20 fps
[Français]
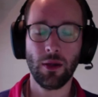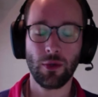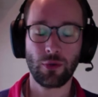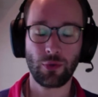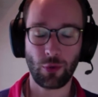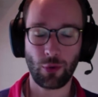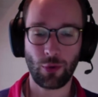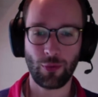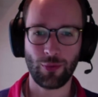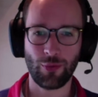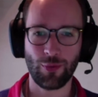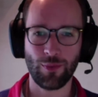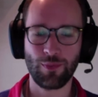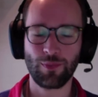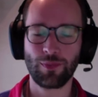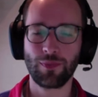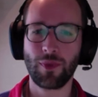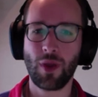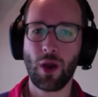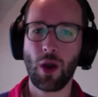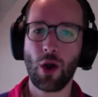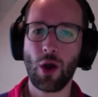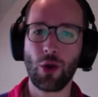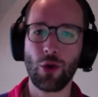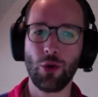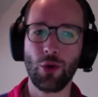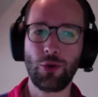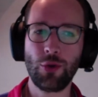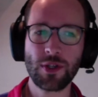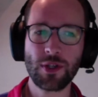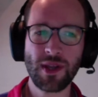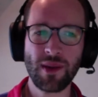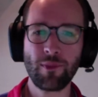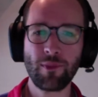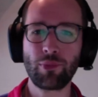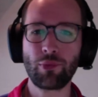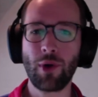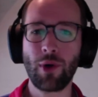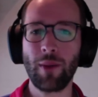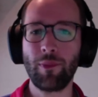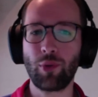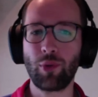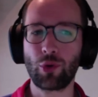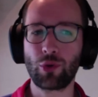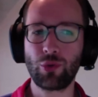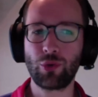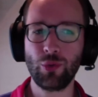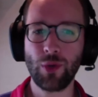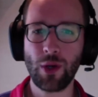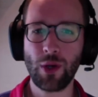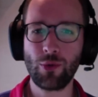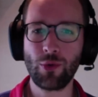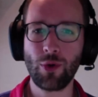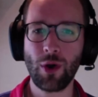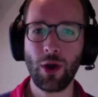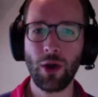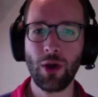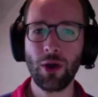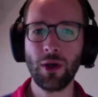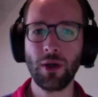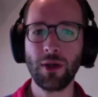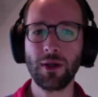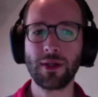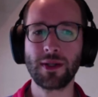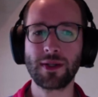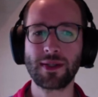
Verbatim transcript: Sur le revenu. Le deuxième point pour tous les loueurs,